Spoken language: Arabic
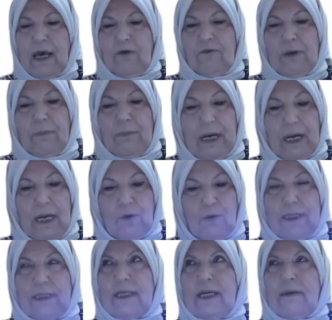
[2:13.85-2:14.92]
فالمرأة
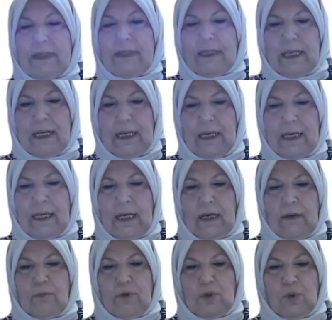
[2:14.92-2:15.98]
الكويتية مثلا
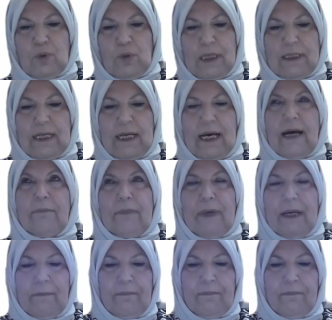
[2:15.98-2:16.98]
بصورة عامة